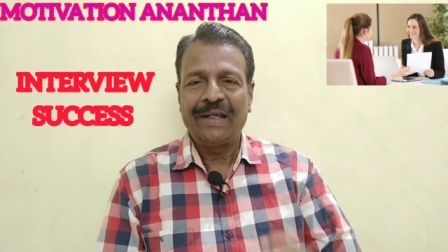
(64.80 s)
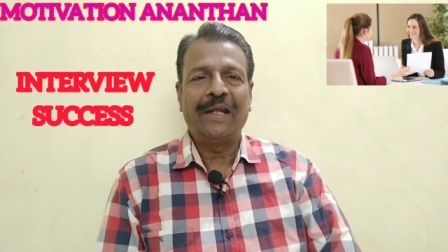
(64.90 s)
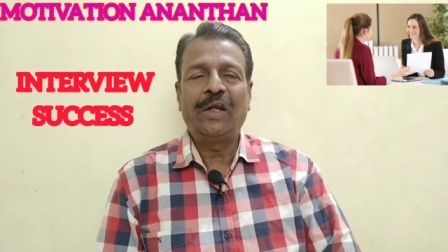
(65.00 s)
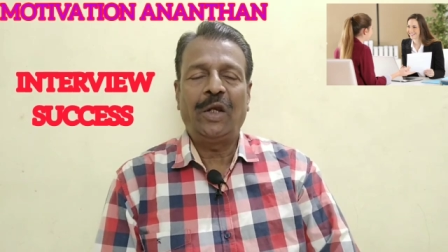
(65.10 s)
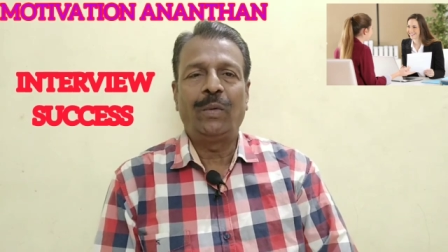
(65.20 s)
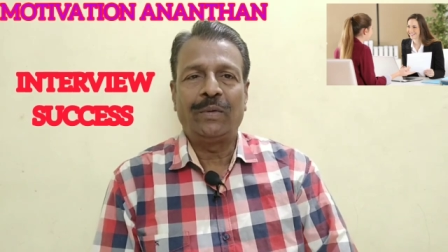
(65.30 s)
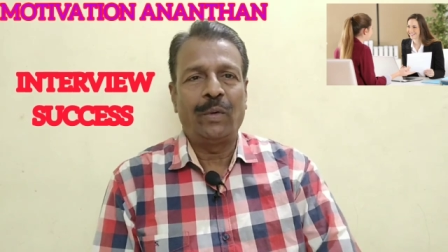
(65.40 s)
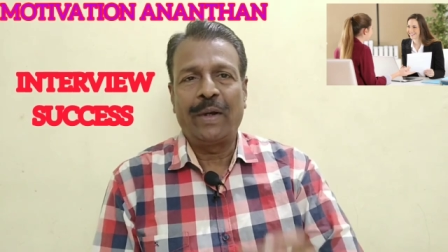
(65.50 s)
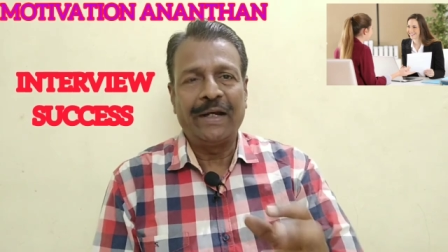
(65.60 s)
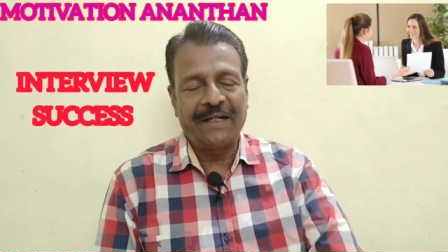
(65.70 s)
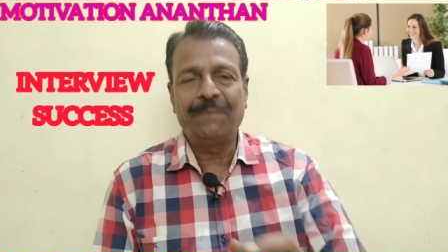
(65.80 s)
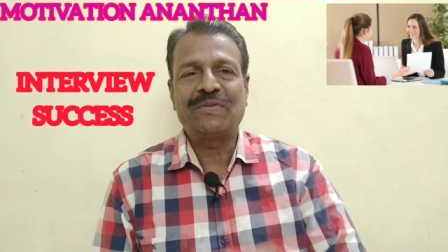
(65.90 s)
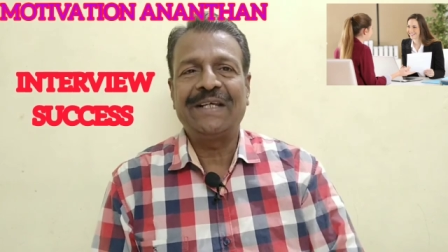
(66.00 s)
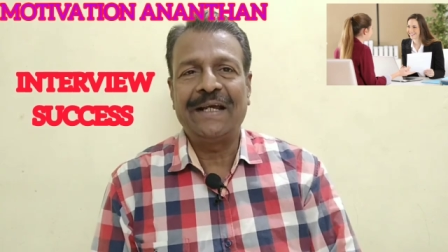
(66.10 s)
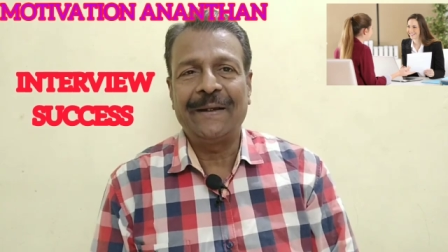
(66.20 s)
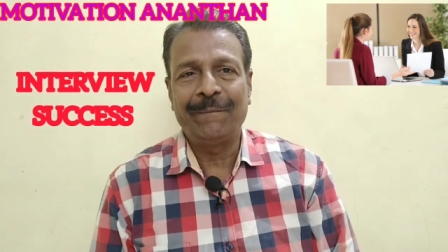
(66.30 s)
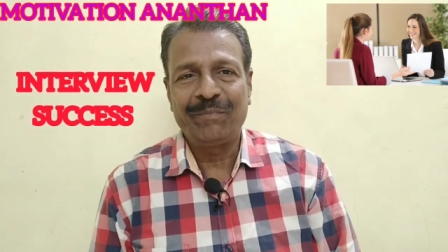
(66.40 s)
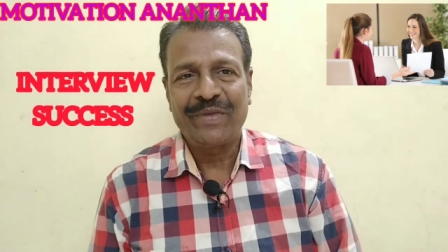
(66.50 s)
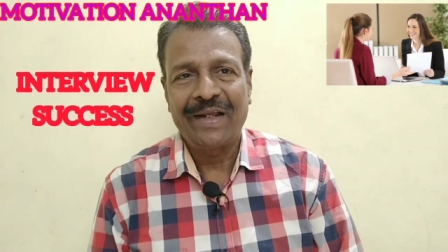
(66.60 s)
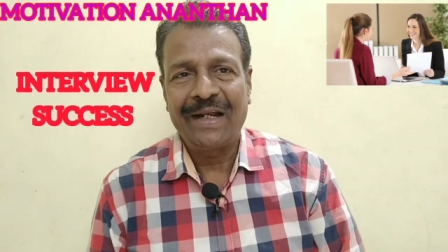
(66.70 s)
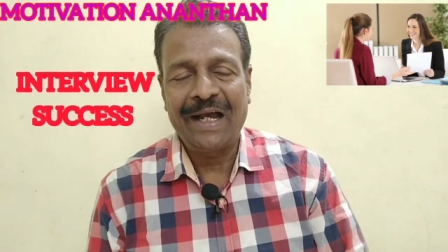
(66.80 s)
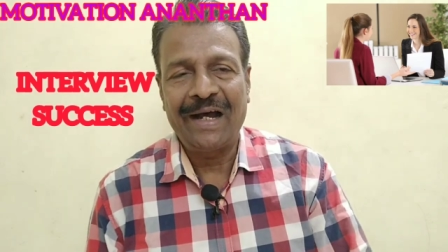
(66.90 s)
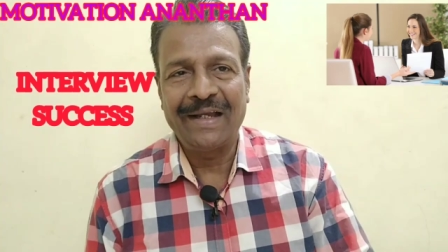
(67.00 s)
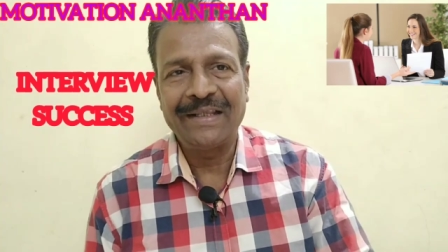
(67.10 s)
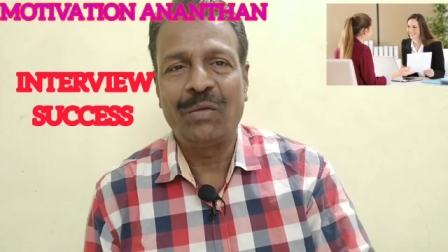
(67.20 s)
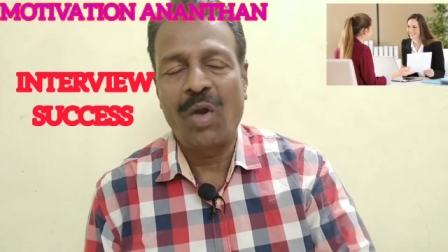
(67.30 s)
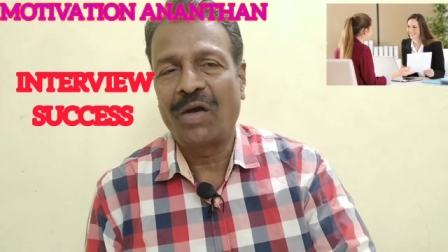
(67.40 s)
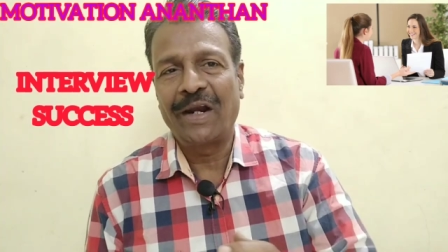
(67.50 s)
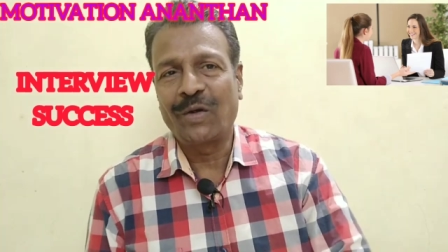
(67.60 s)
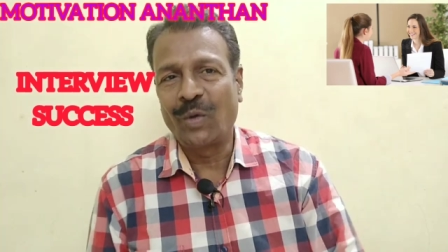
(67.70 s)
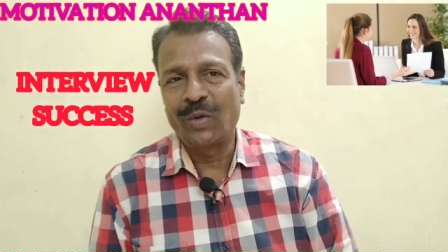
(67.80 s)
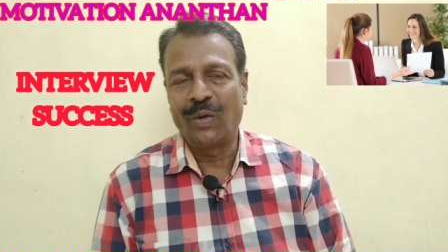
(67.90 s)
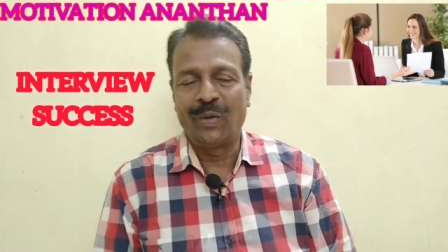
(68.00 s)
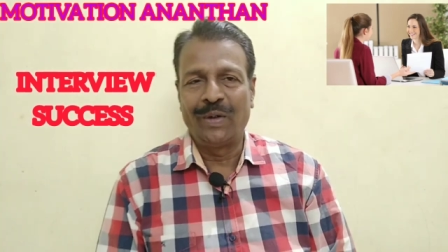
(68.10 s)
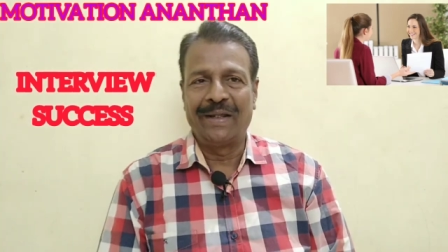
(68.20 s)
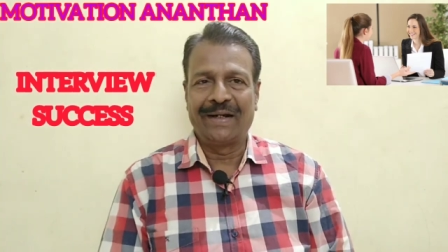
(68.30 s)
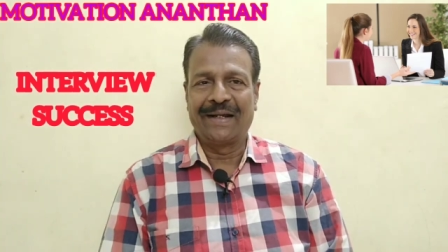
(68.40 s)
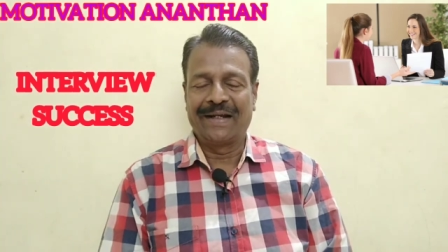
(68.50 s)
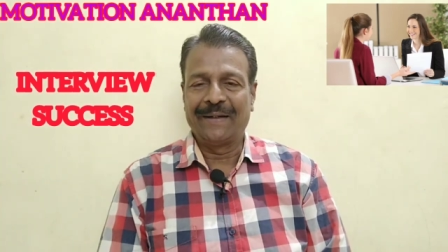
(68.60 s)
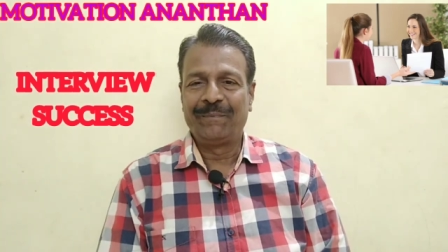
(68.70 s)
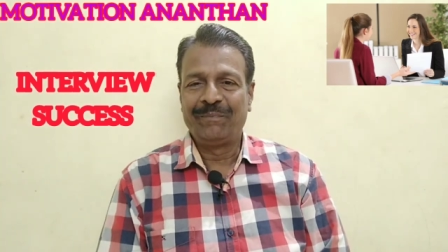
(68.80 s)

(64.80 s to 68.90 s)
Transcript: இன்டர்வியூனுடைய டிப்ஸை நான் இந்த விலாகில் கொடுக்கணும்னு இருக்கேங்க